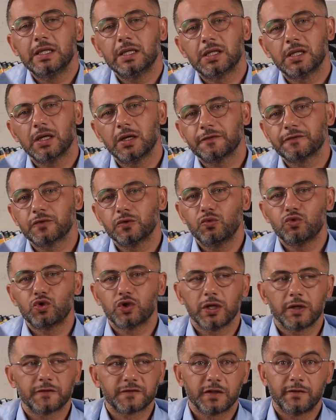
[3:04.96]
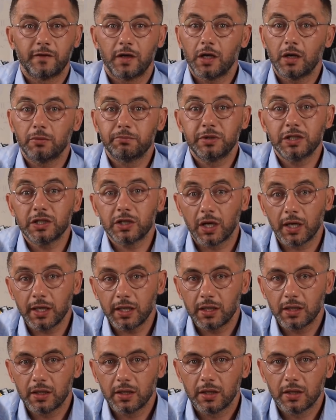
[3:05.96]
2 hafta, 3 hafta veya 1 ay
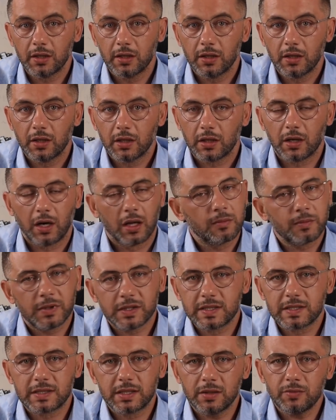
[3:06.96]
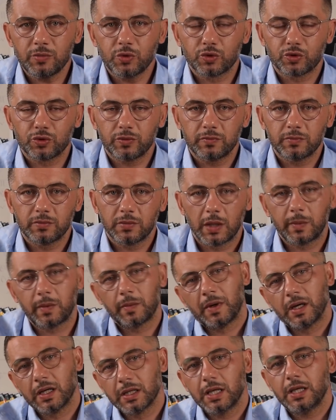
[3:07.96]
kalmak istemiyorum ama
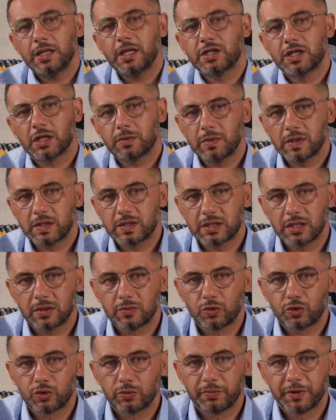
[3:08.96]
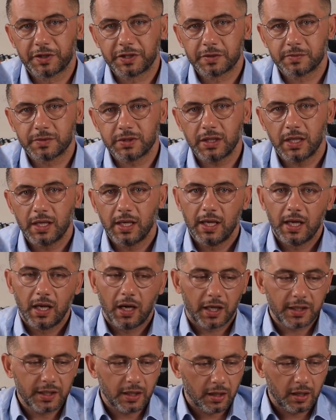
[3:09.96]
bankaya da çekmek istemiyorum paramı.
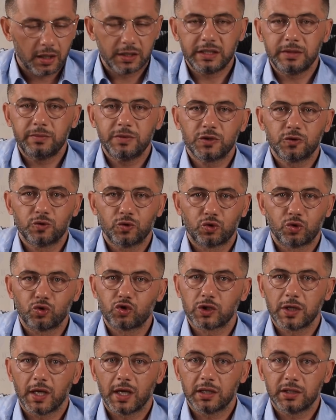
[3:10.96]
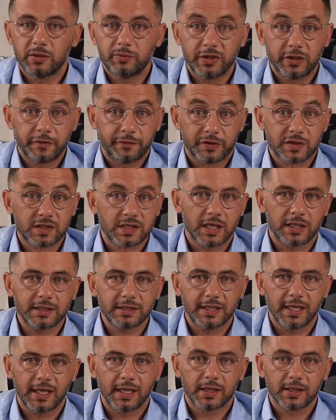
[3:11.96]
Hani ani bir düşüş geldi, bir
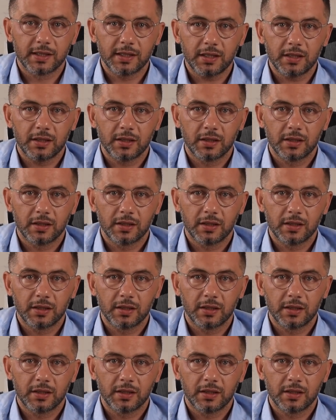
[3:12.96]
fırsat geldi.